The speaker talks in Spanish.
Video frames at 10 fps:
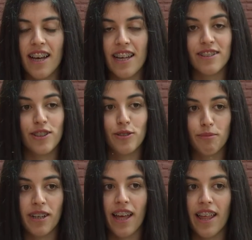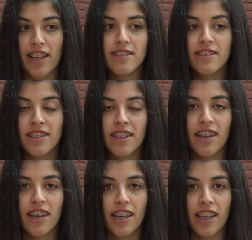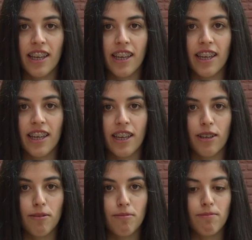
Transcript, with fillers: han sido superadas y